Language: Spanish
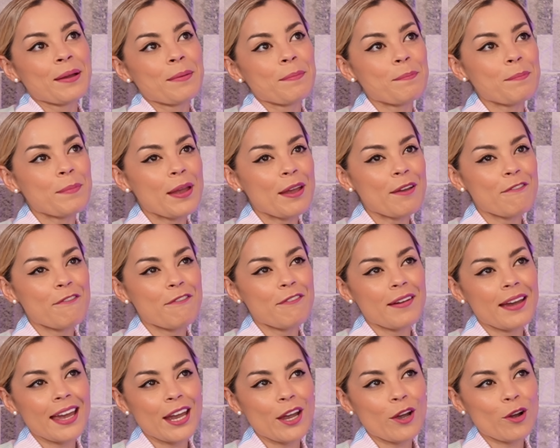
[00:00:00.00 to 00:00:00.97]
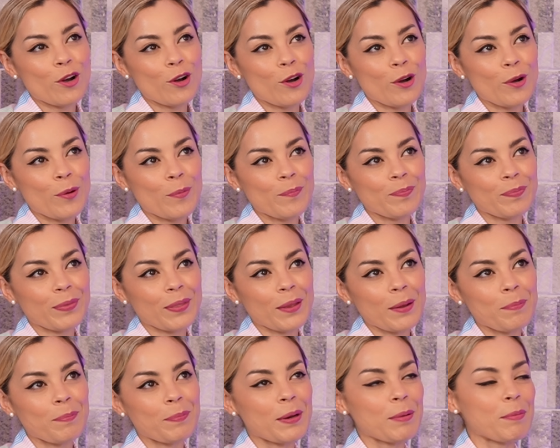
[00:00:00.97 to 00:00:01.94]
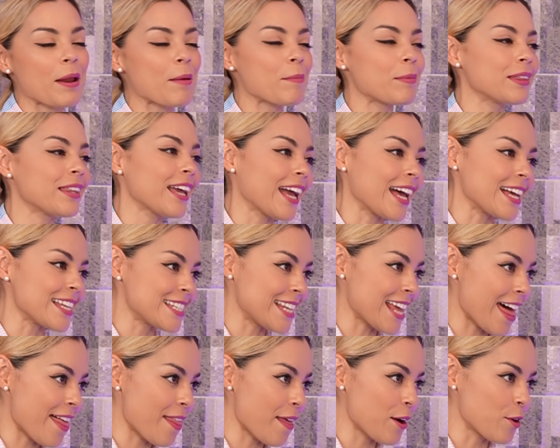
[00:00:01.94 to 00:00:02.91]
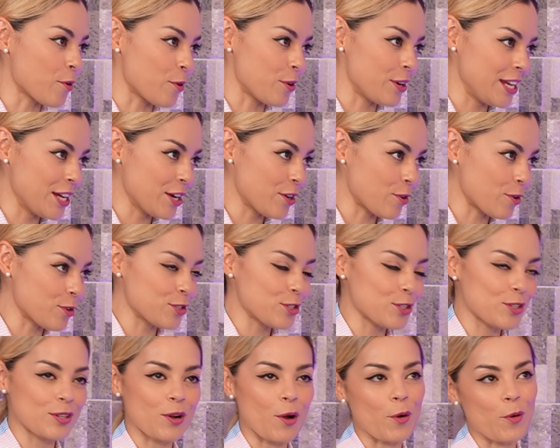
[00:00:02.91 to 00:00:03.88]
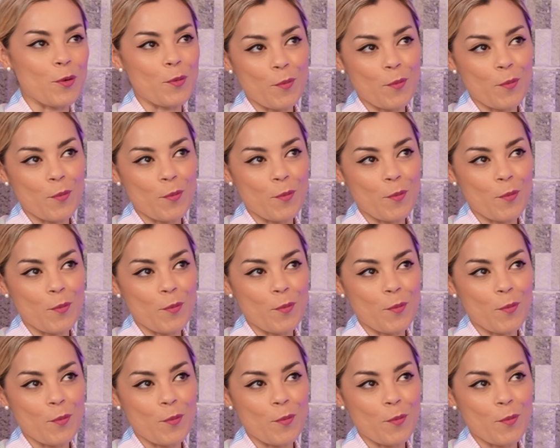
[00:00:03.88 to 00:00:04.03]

me veo primeramente casada, con hijos, con